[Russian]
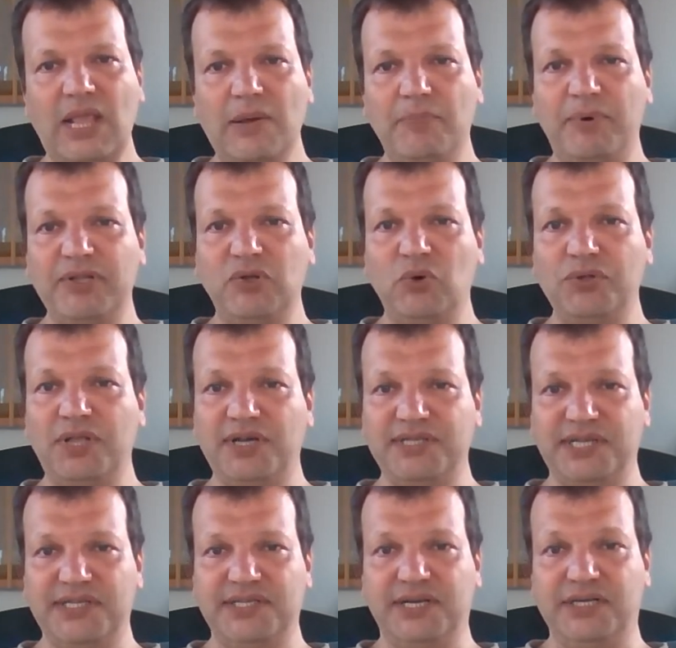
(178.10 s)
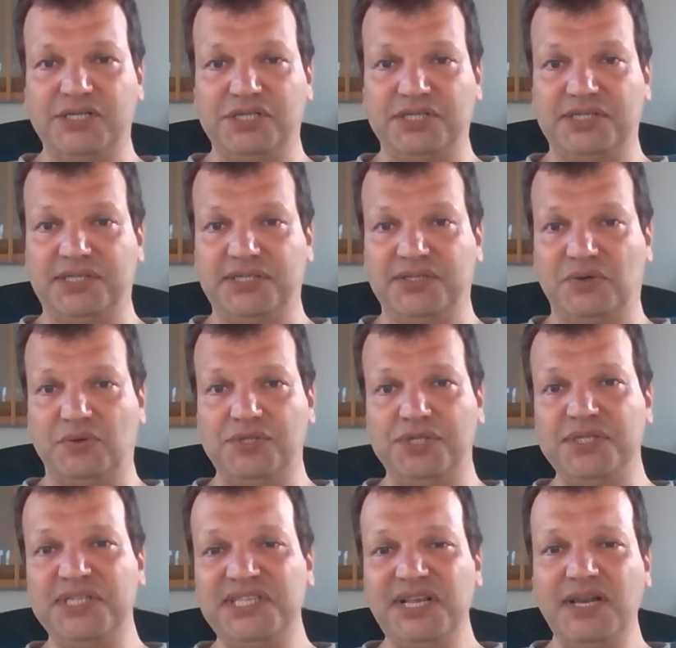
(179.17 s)
подход Access Consciousness очень
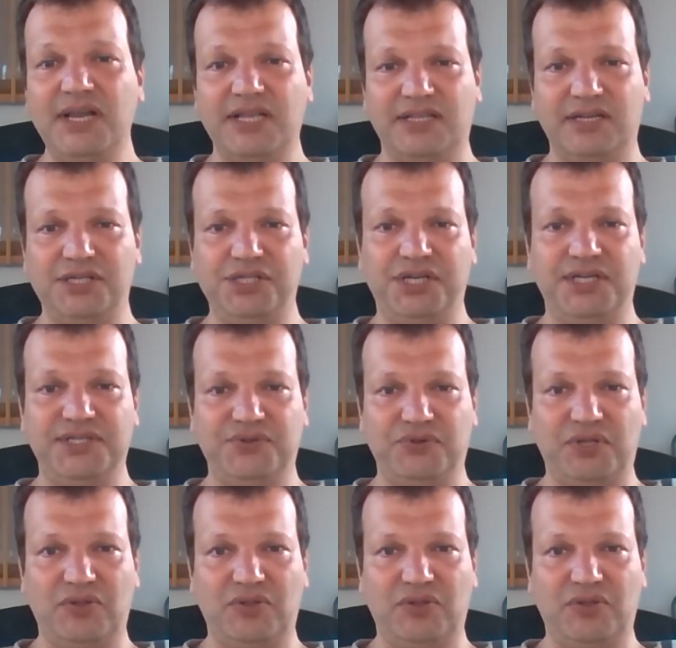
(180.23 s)
сильно отличается от